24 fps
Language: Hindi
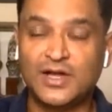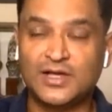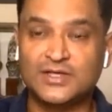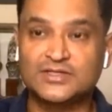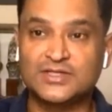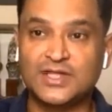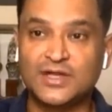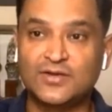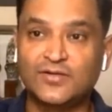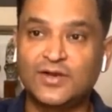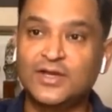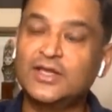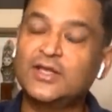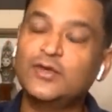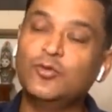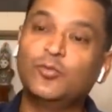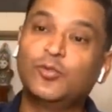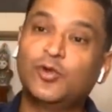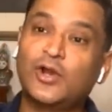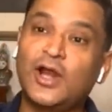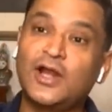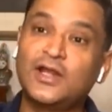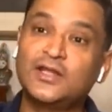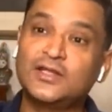पाकिस्तान वाले के
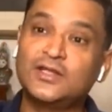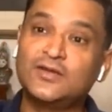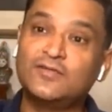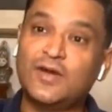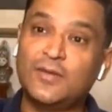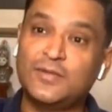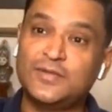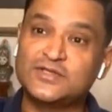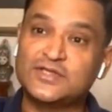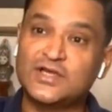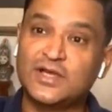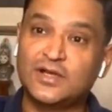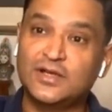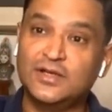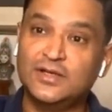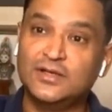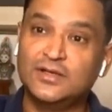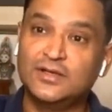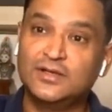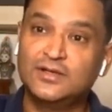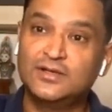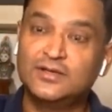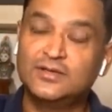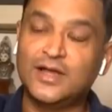वो पुराने दिन वापस आ गए
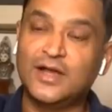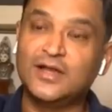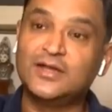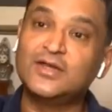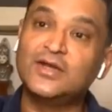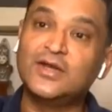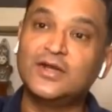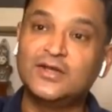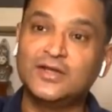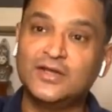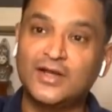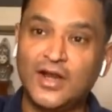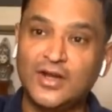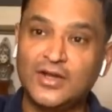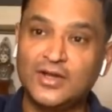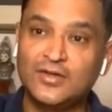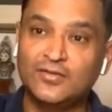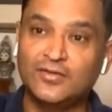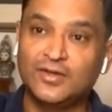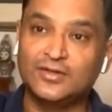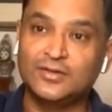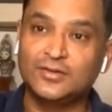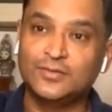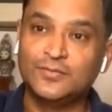1989
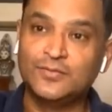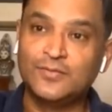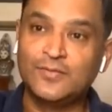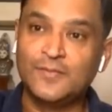के बाद